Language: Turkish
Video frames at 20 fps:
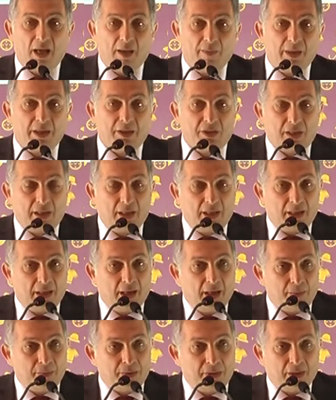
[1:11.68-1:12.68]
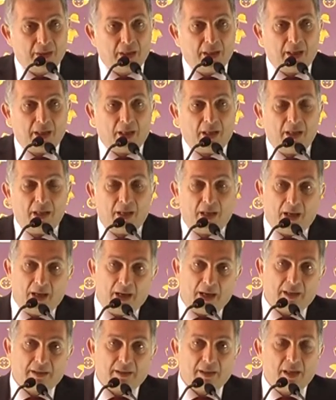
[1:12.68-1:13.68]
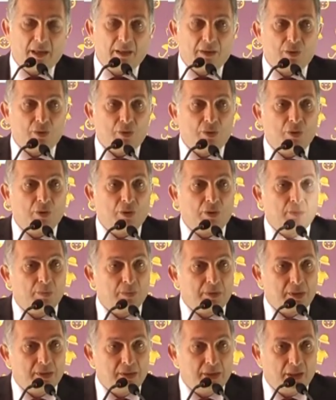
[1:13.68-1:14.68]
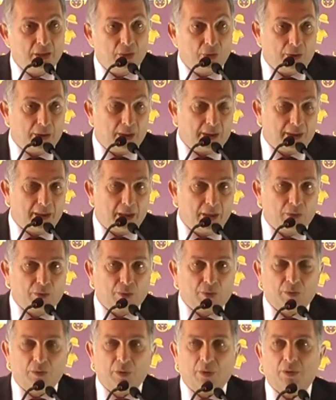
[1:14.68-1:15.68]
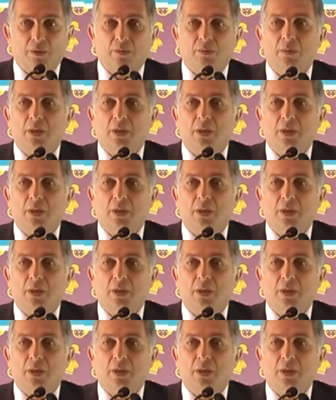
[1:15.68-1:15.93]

emekçilerin hepsini ayakta alkışlıyorum. Sizleri yürekten kutluyorum.